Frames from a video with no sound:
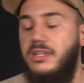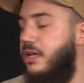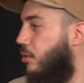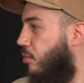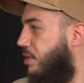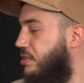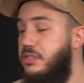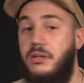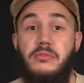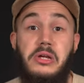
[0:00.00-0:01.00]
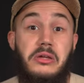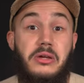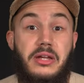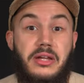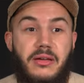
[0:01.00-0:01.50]
90, vous aurez que,
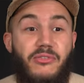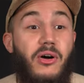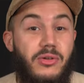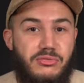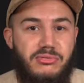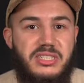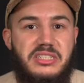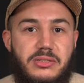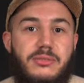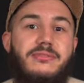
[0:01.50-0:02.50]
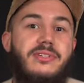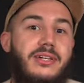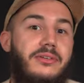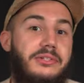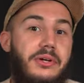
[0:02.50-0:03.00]
francs Suisse, donc vous
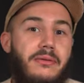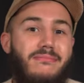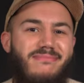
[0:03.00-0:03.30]
aurez que genre